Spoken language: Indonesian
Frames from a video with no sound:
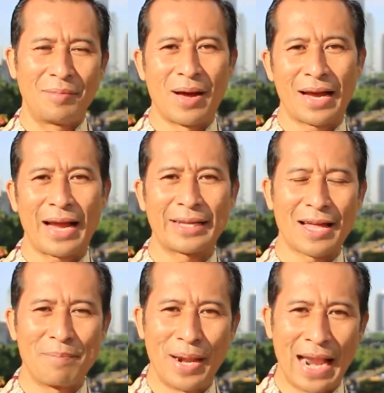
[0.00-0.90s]
maka
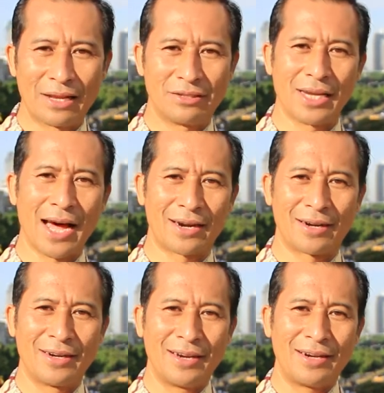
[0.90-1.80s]
kita belajar
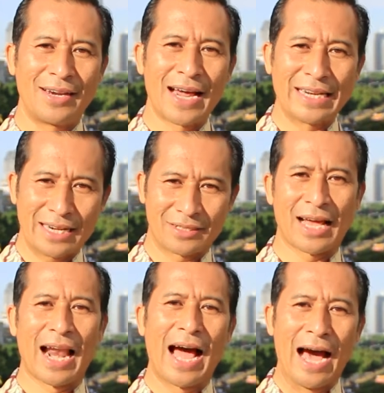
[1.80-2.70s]
dari
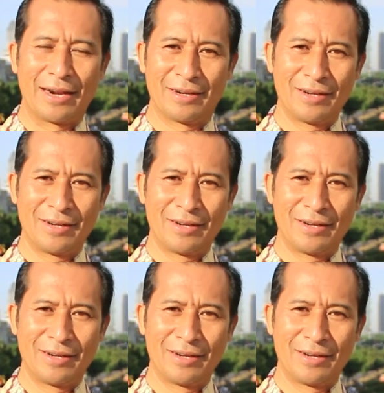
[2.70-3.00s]
kesalahan,